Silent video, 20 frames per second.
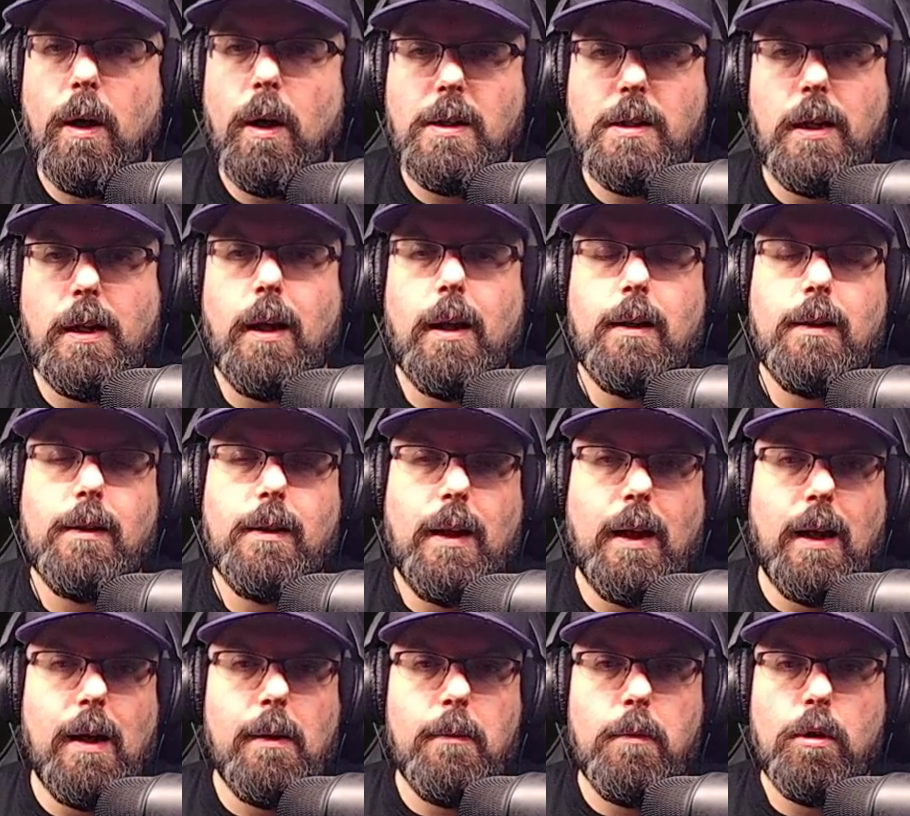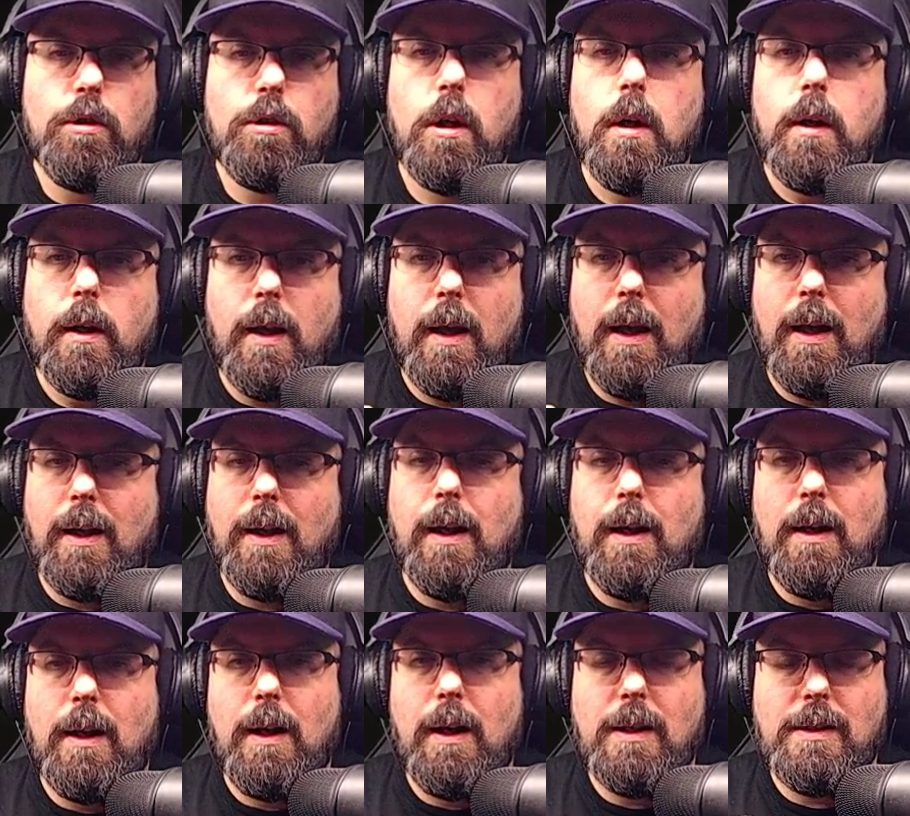Así que digamos que las
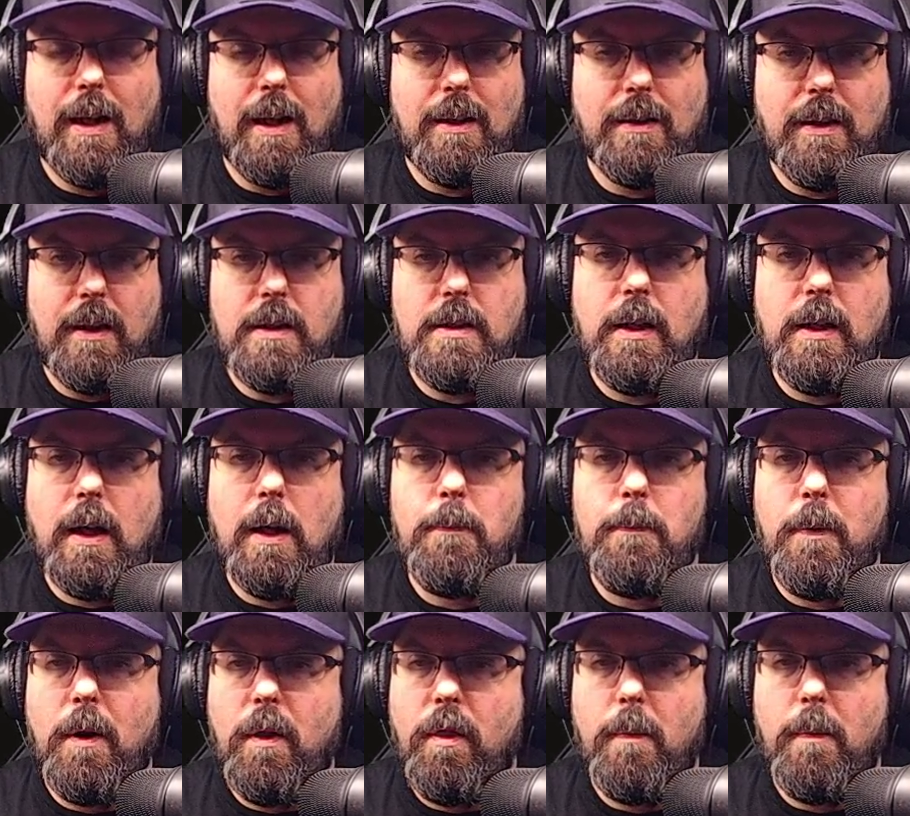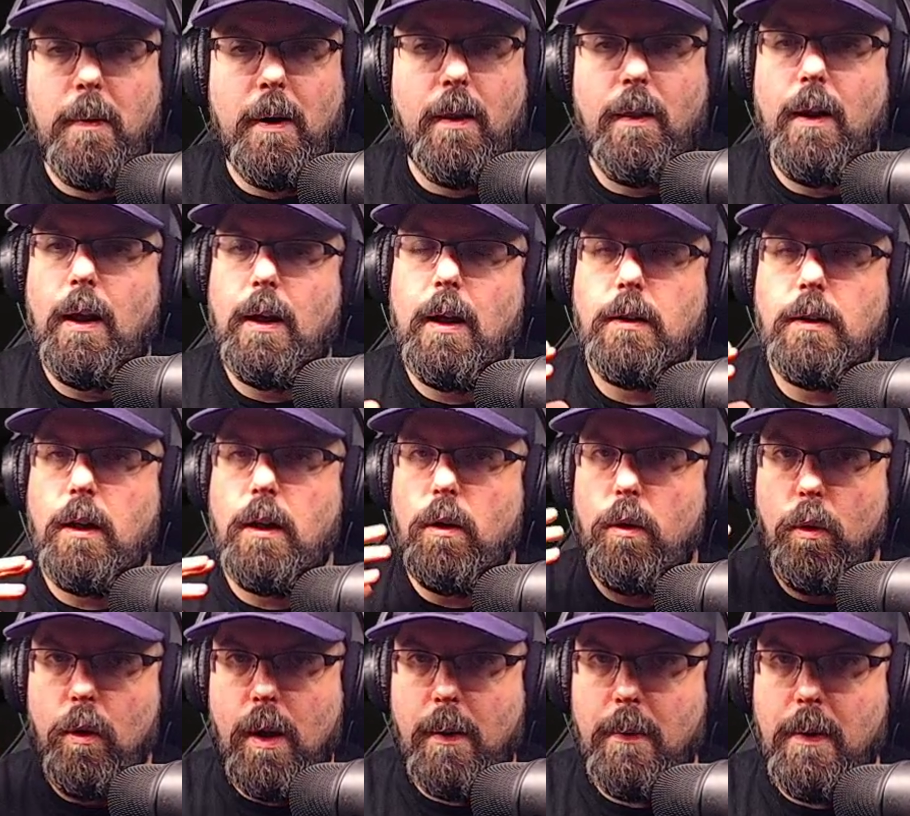características principales de la Cater,
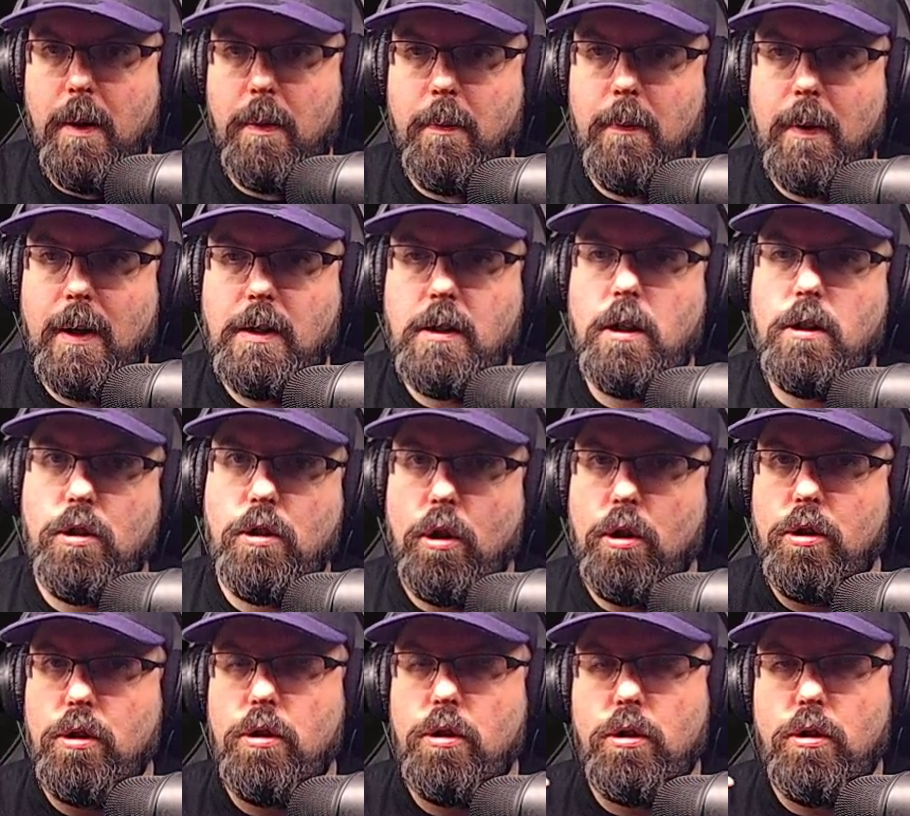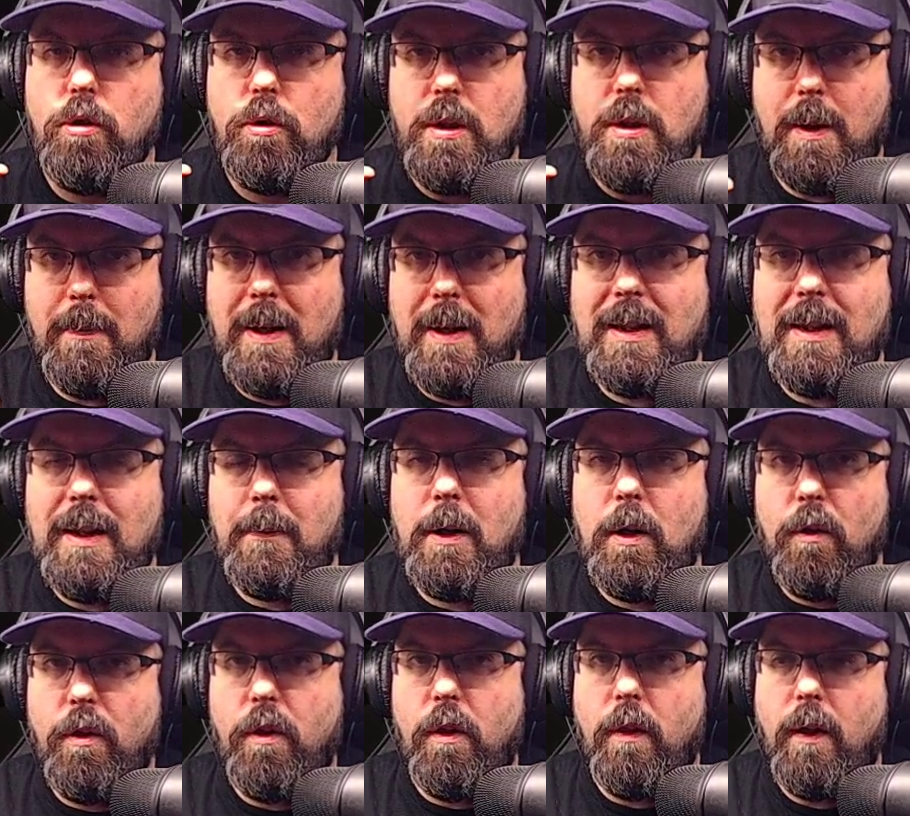una vez más, son su tremenda
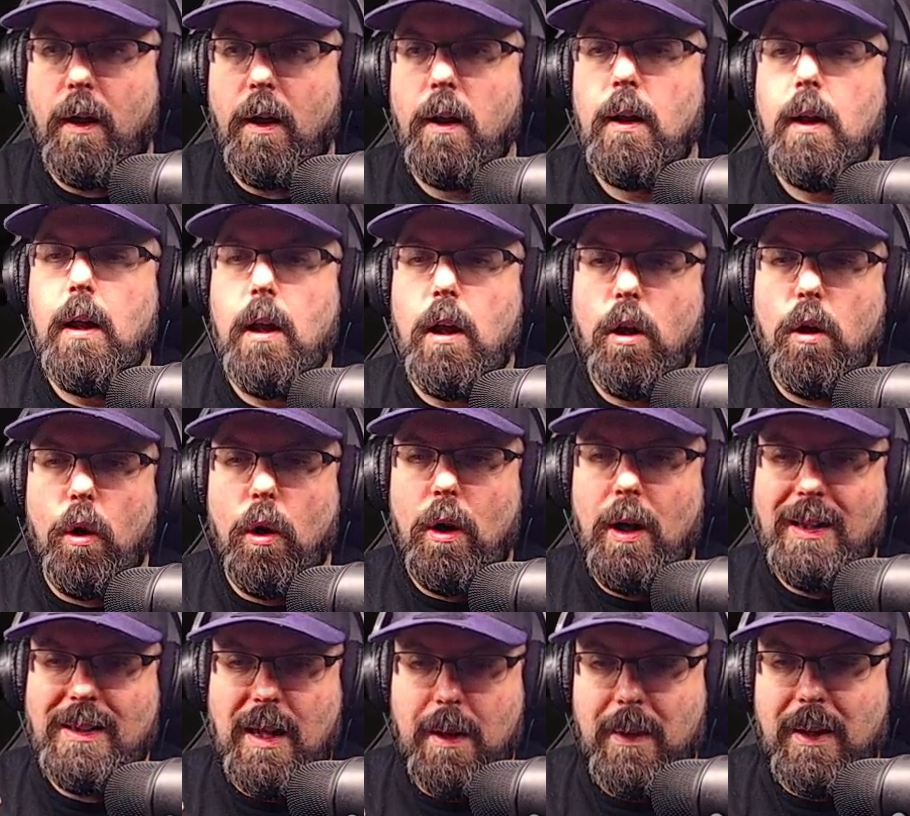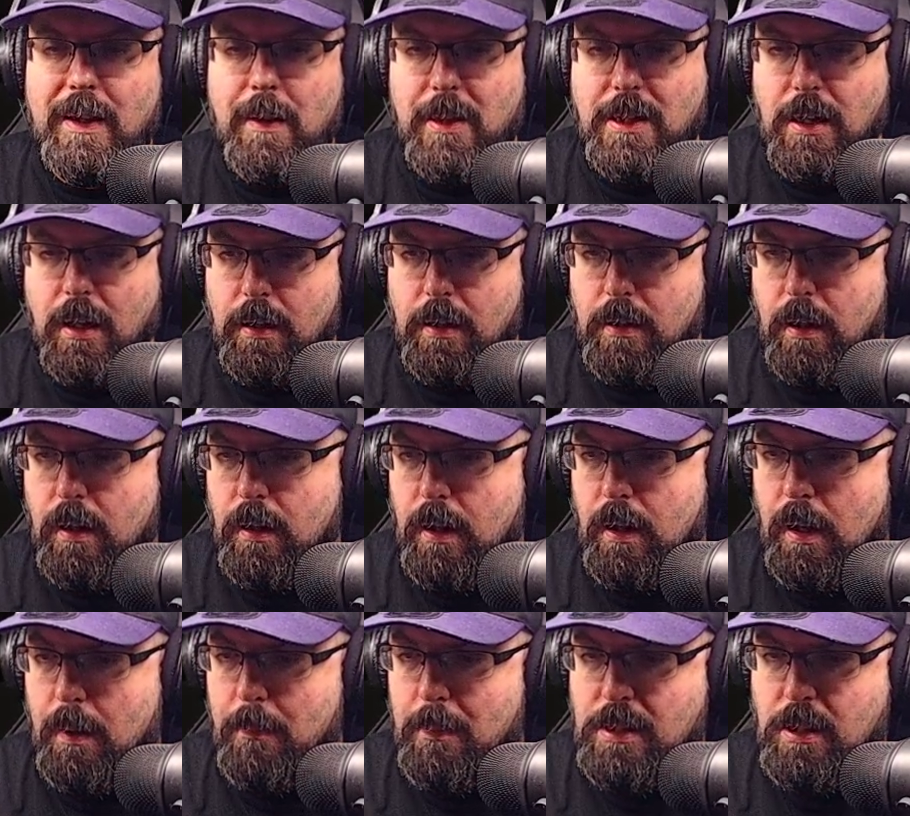velocidad, con la tremenda masa que tiene,
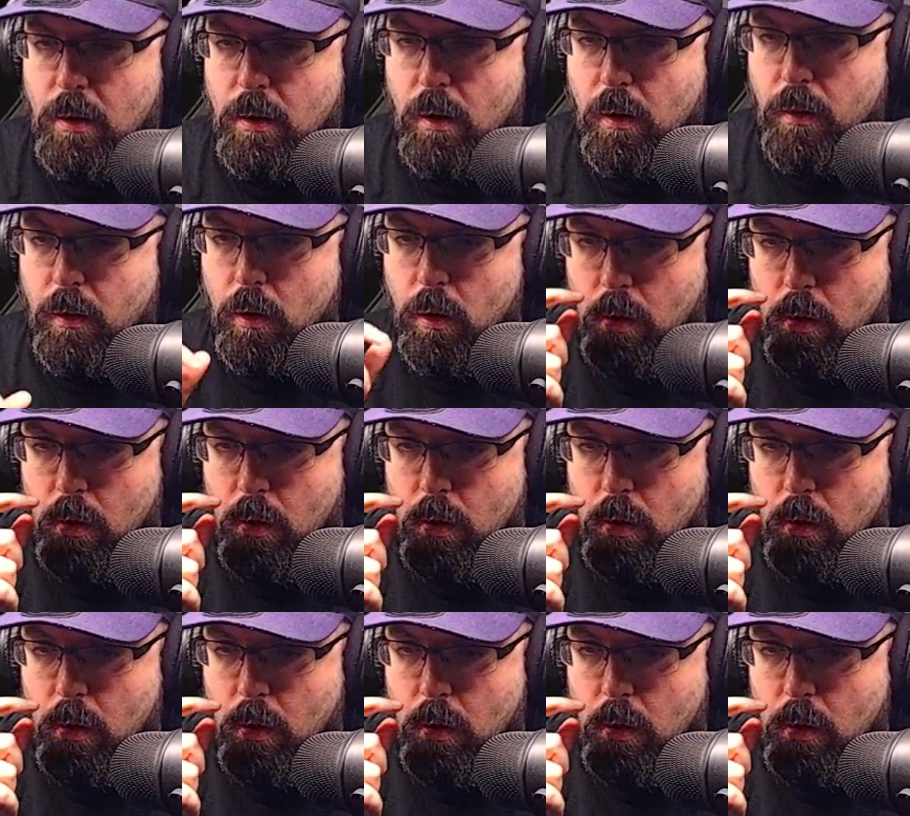que la masa ahora os digo lo